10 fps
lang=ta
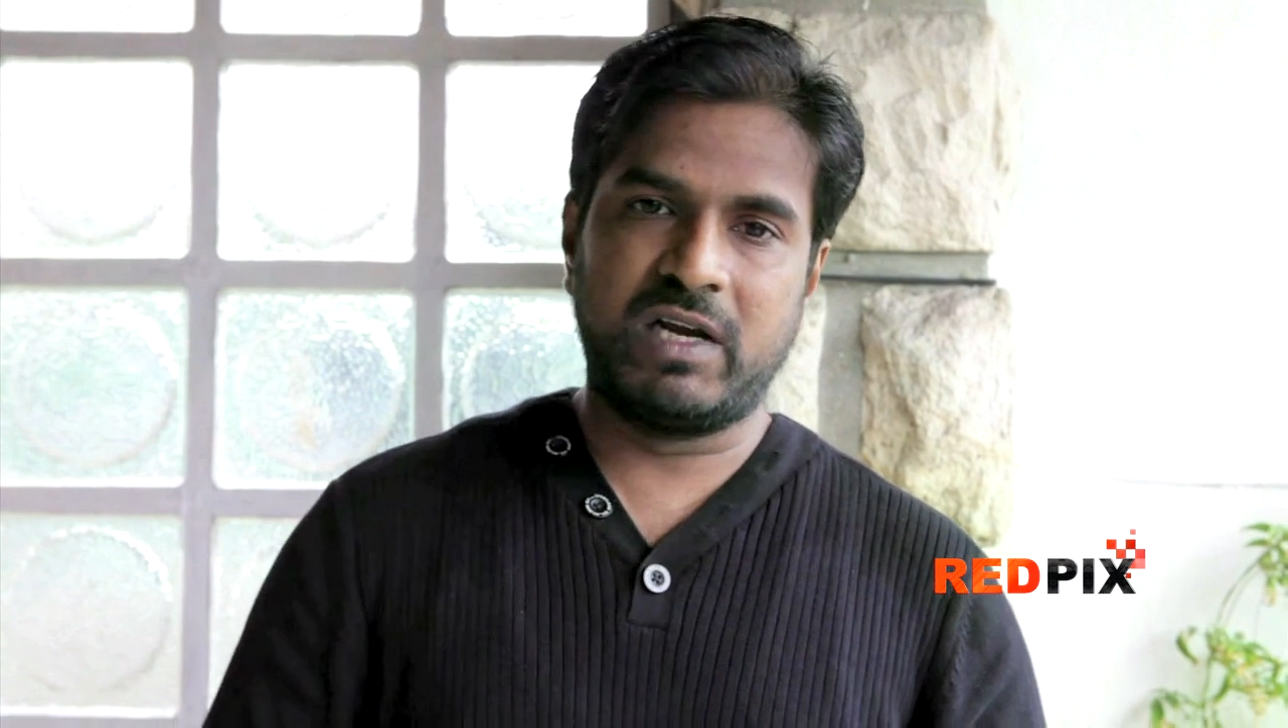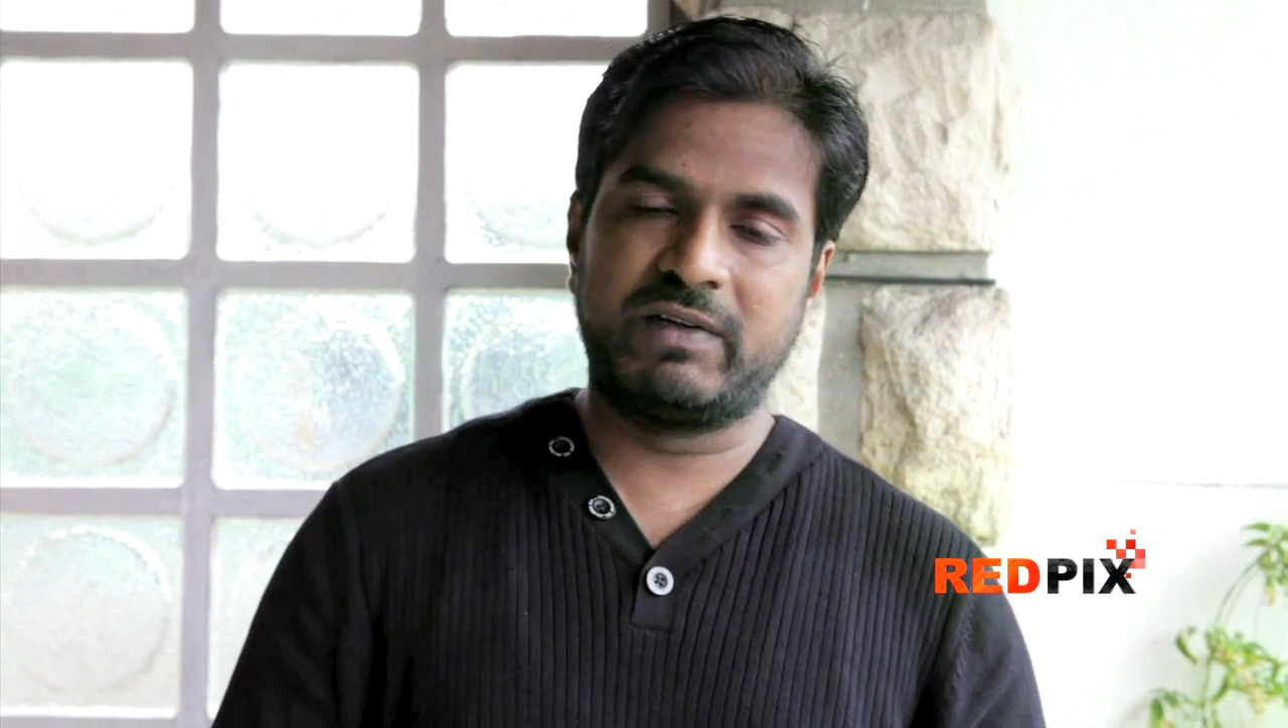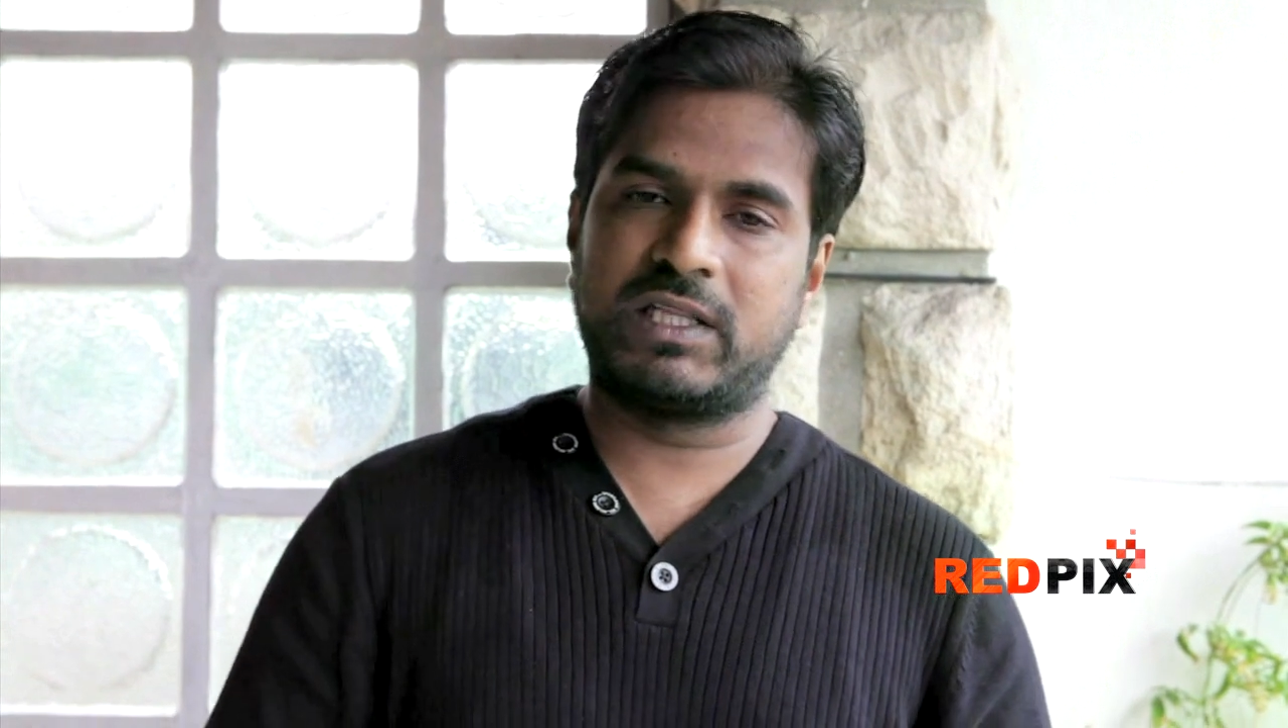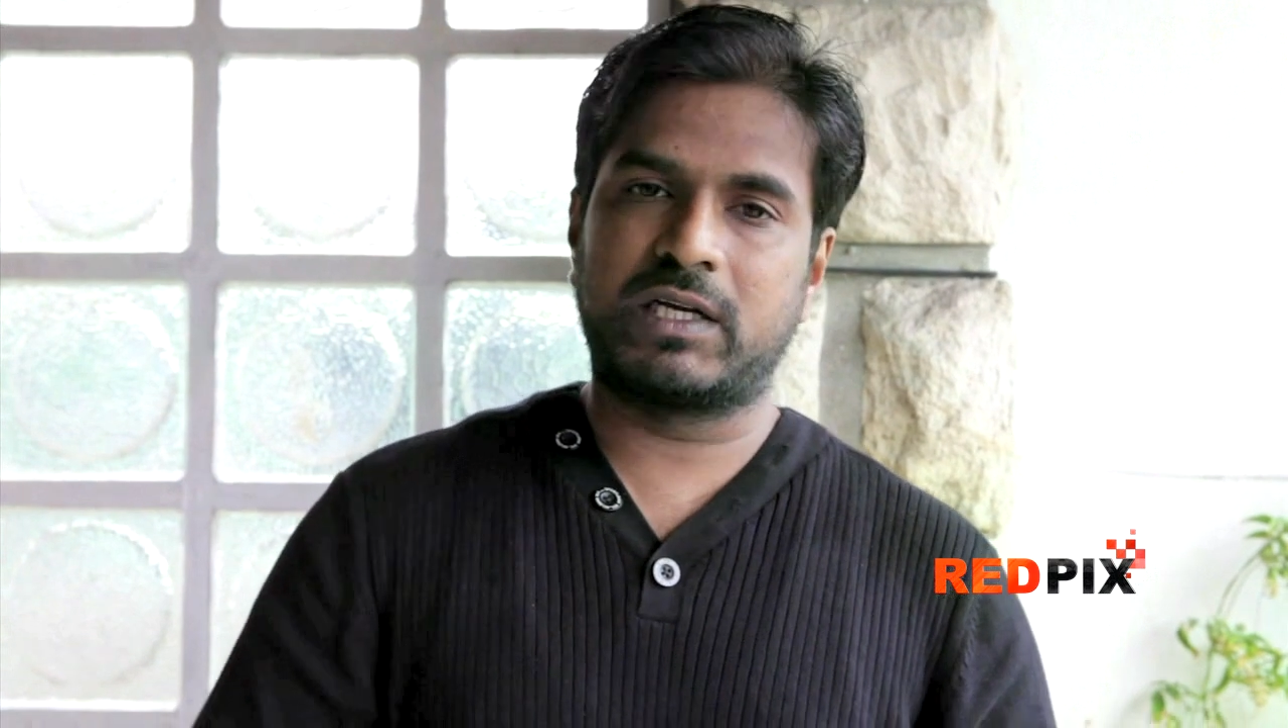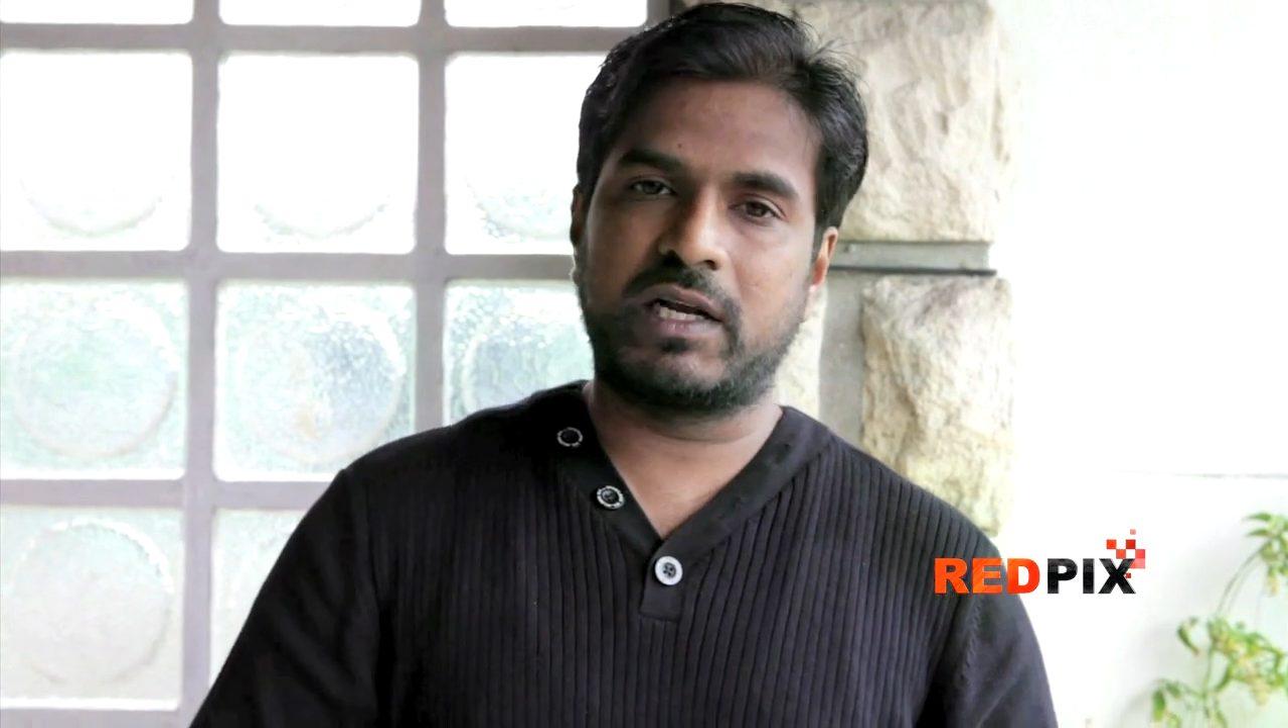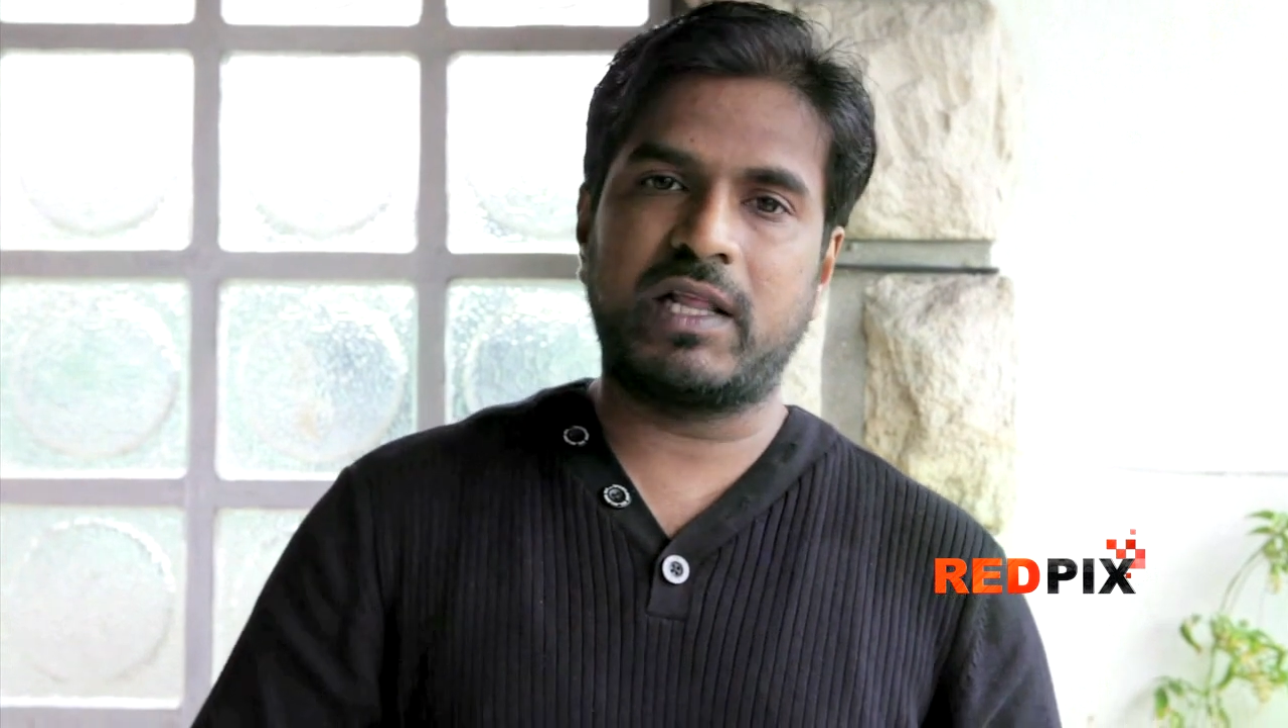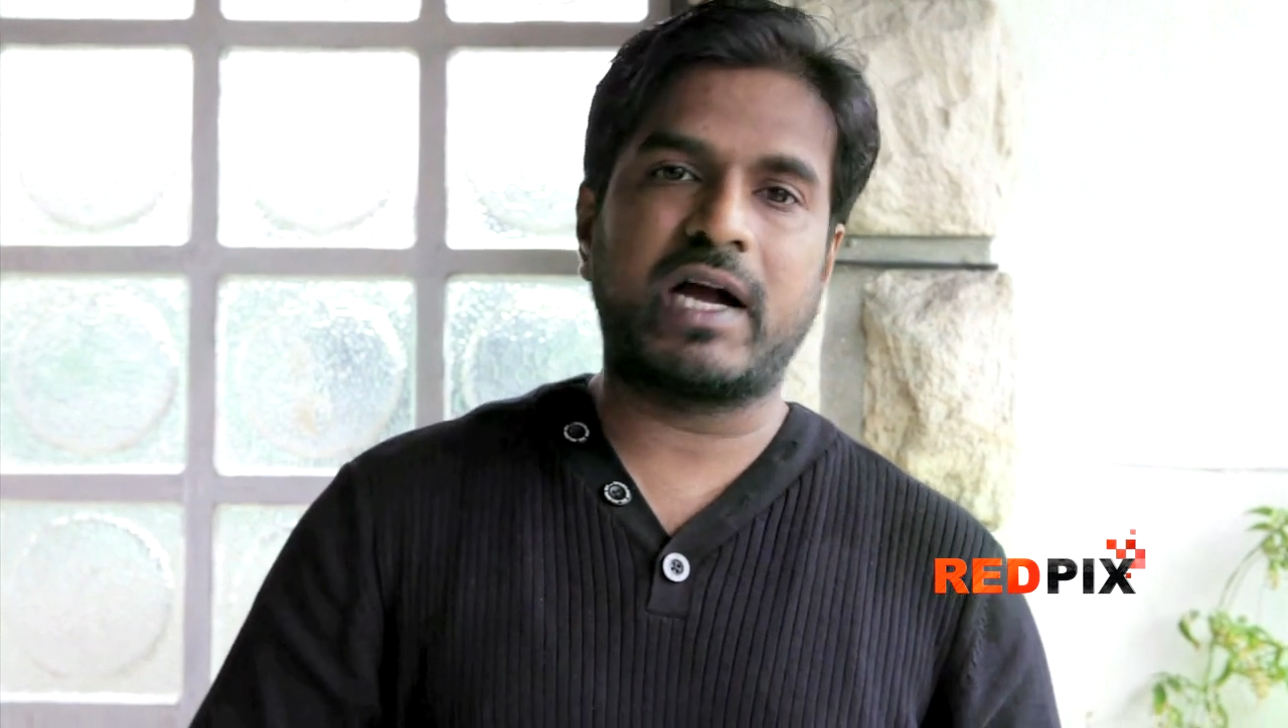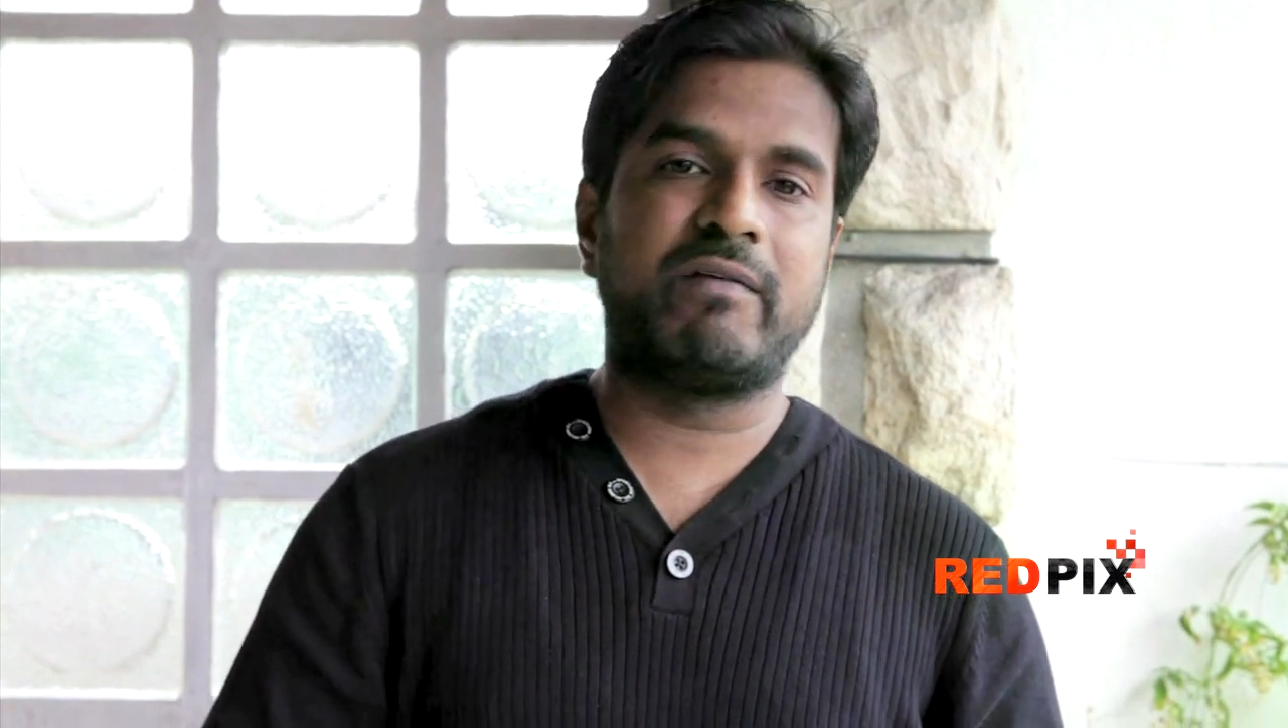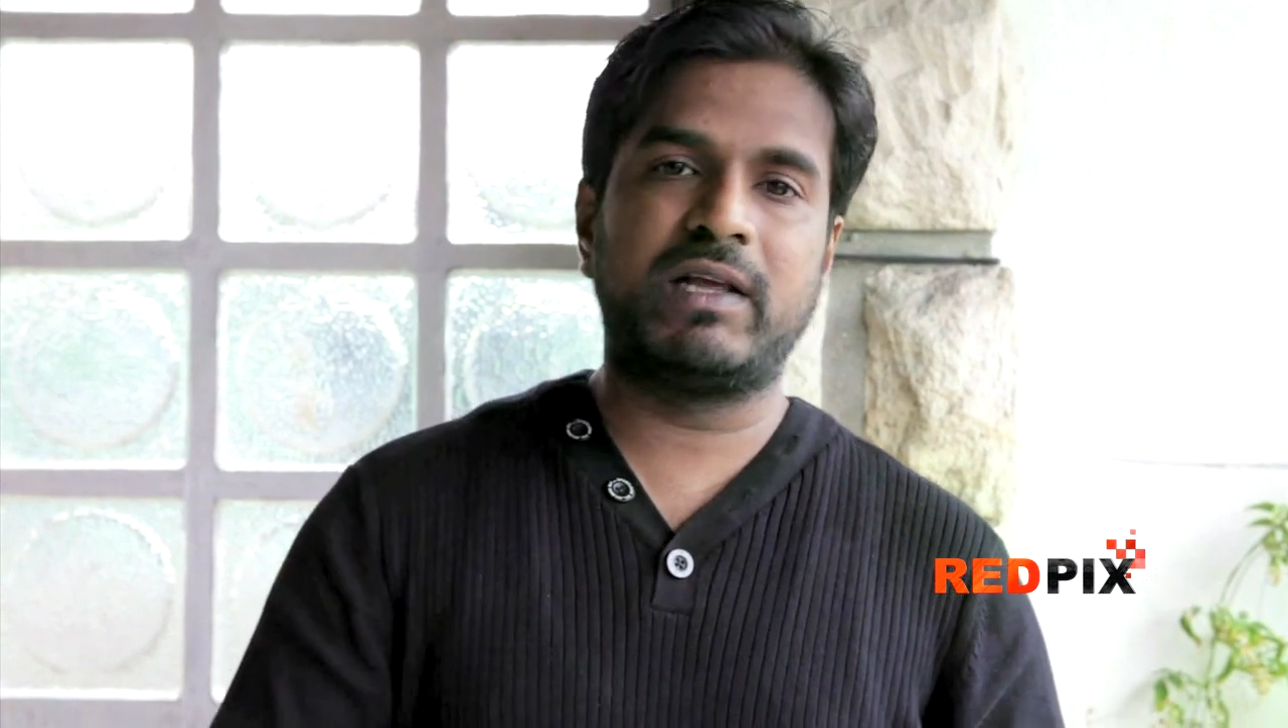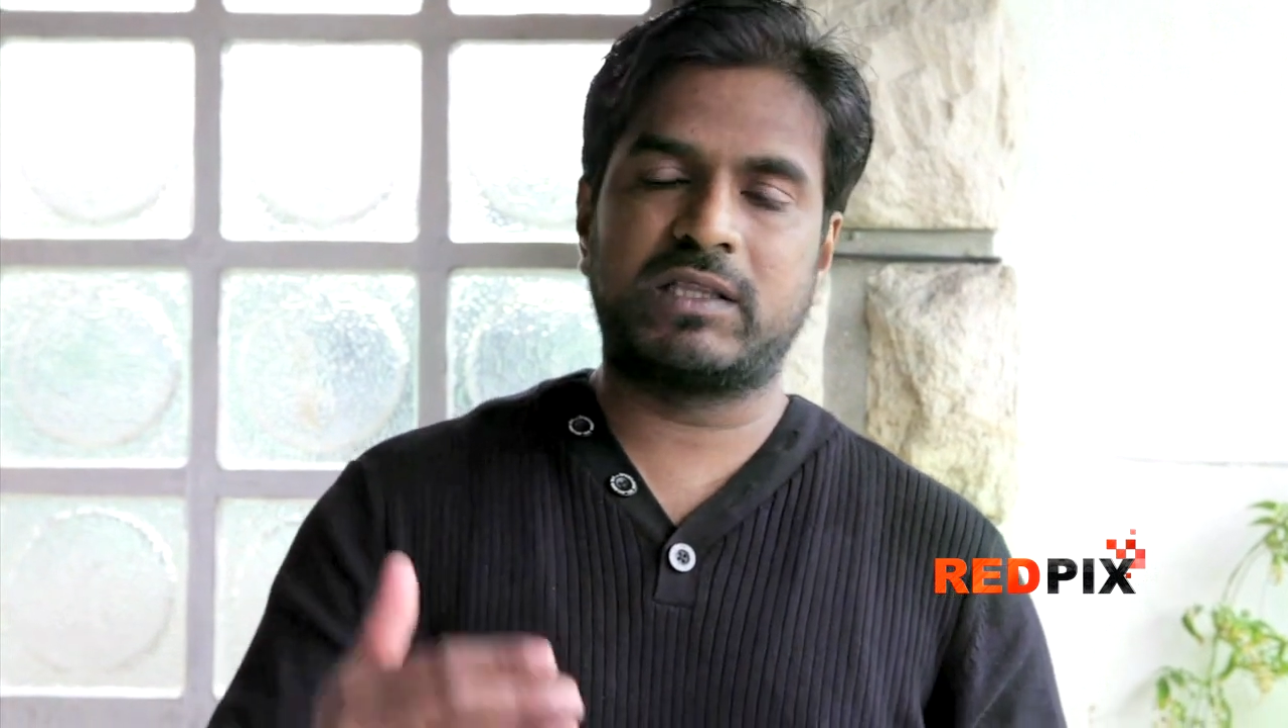வெளிவந்திருக்கிறது
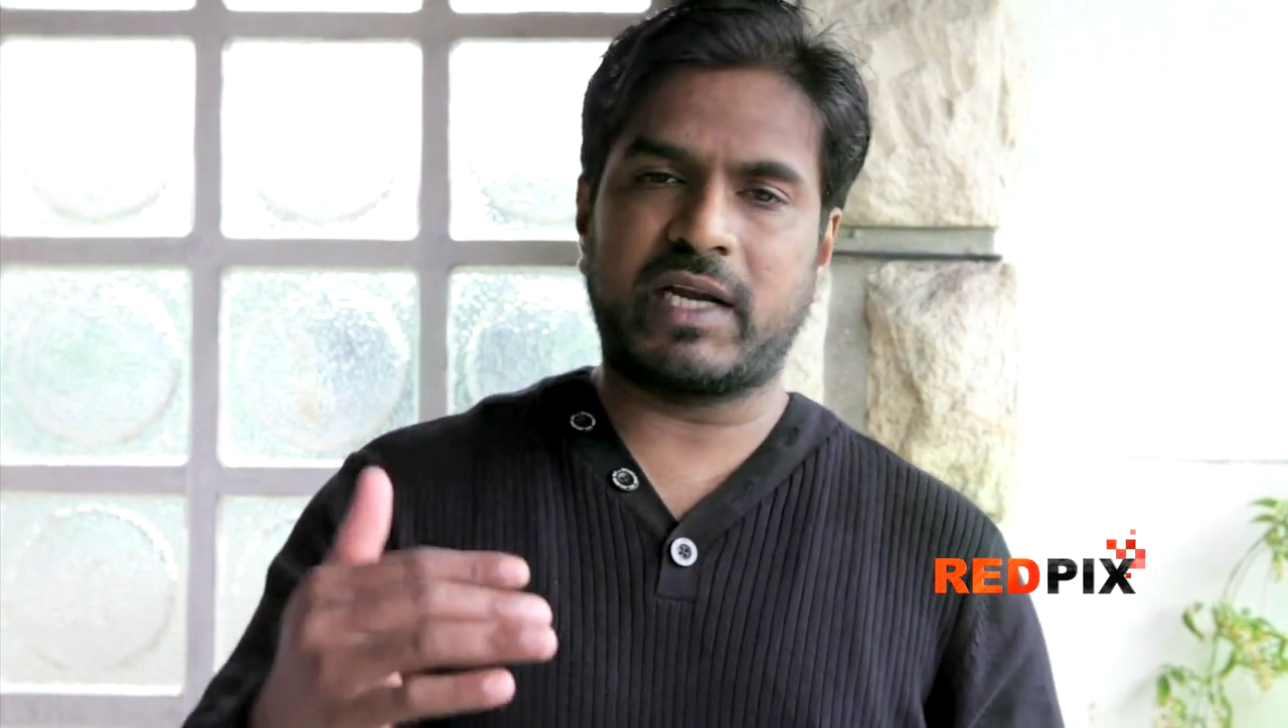ஆகவே